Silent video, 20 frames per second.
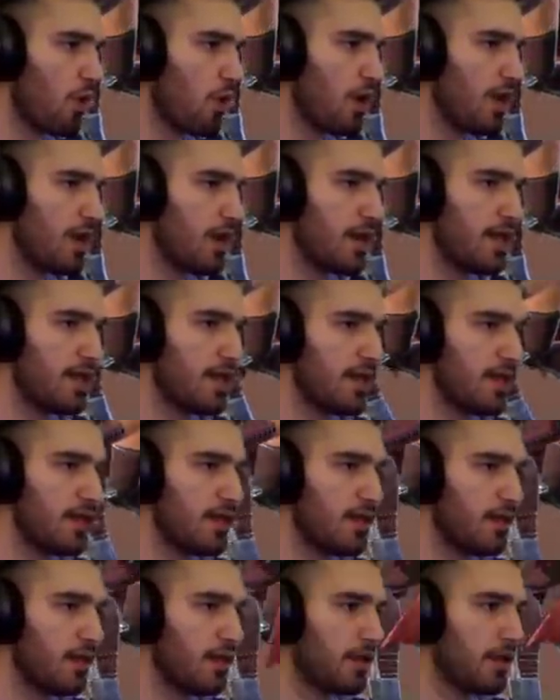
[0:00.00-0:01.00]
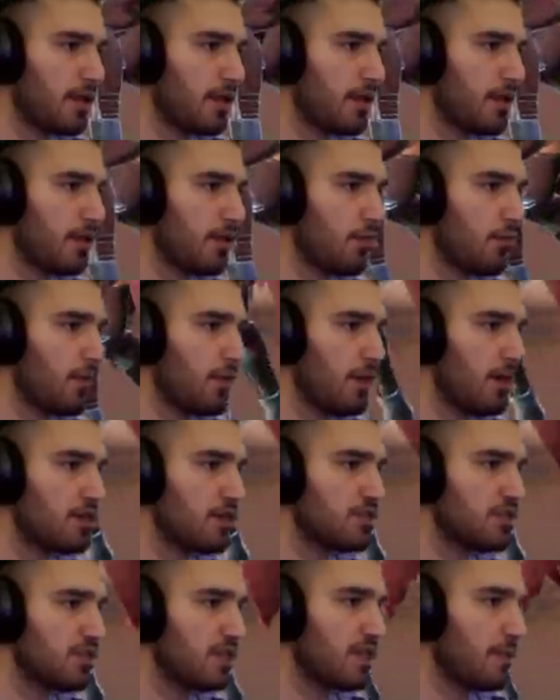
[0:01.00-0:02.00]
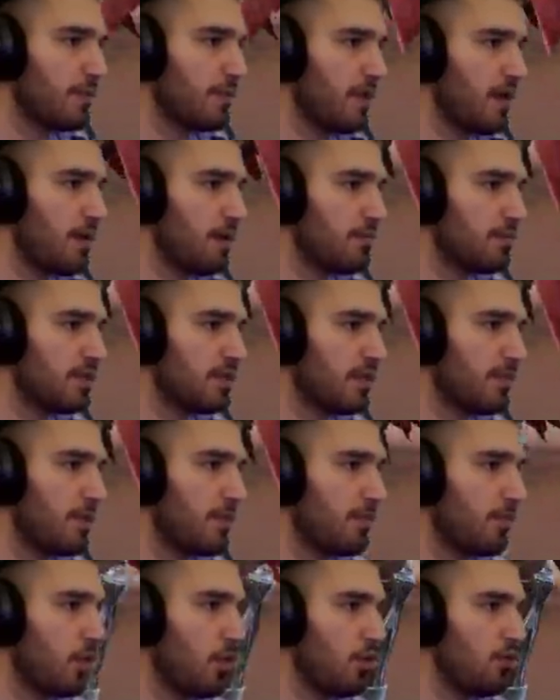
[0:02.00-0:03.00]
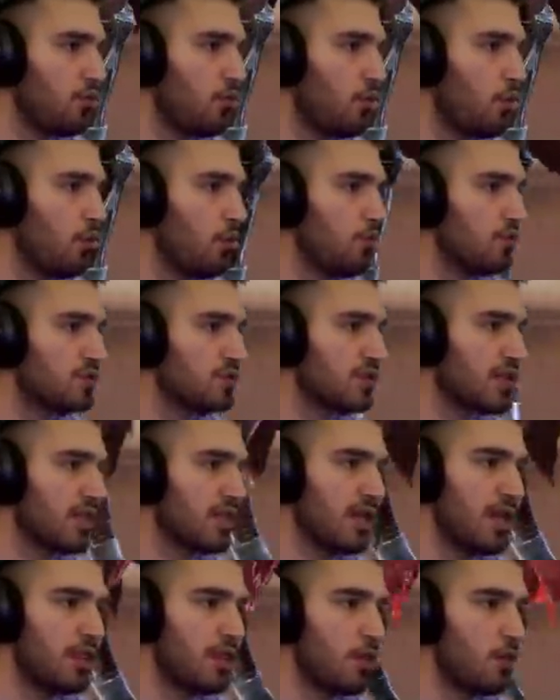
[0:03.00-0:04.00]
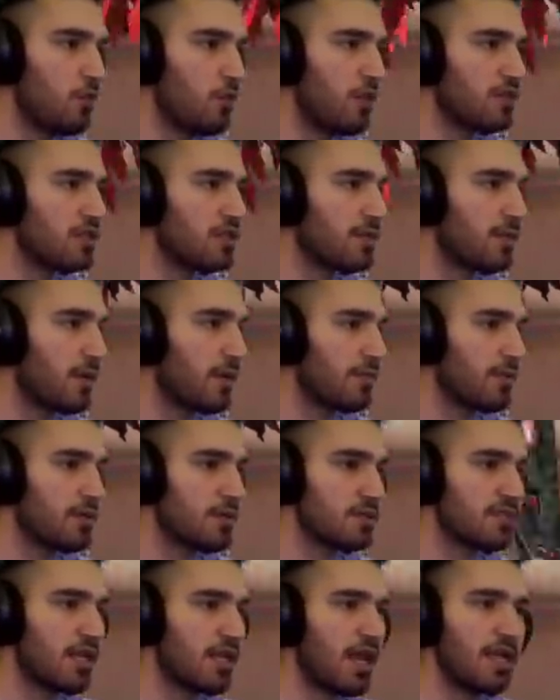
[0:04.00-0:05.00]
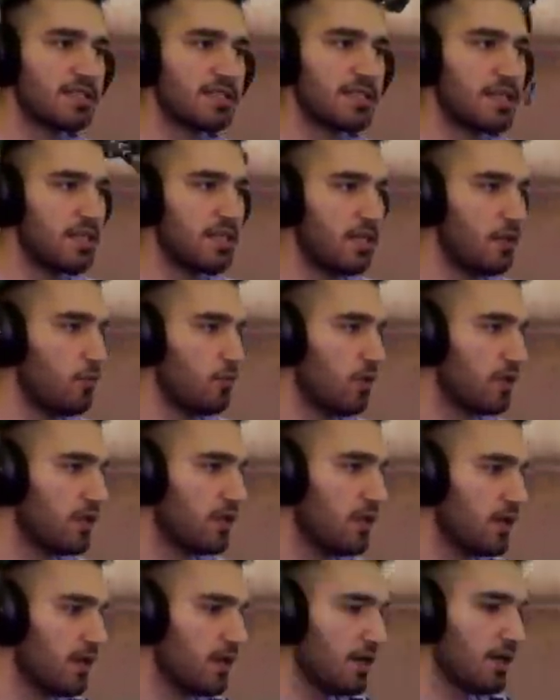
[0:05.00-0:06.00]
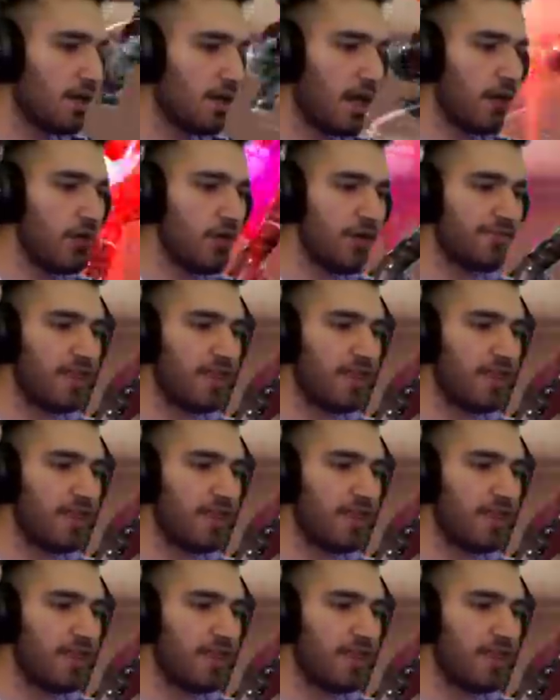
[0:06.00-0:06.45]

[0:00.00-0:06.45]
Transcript: لي والله شيء تمام تمام حلو حلو السكنات حلوات شباب صراحة السكنات حلوات خلونا